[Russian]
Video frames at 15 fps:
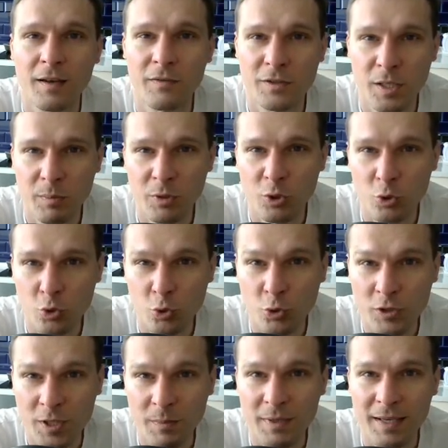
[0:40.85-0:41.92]
всеми
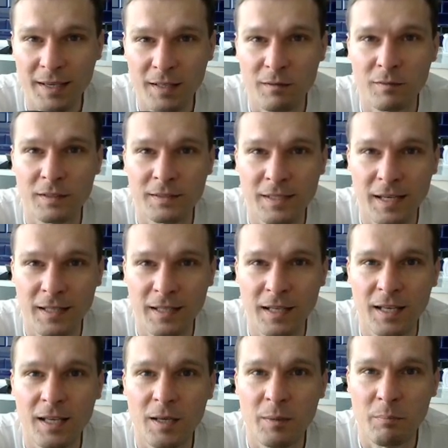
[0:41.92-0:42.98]
ресурсами этого сайта
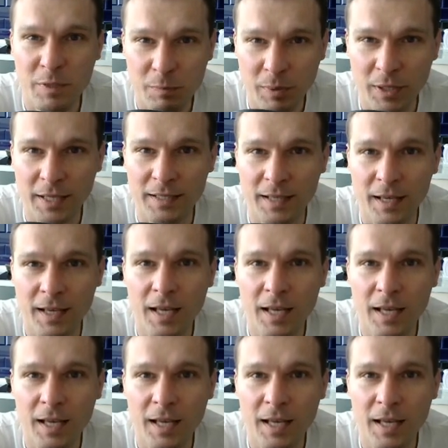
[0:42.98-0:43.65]
бесплатно.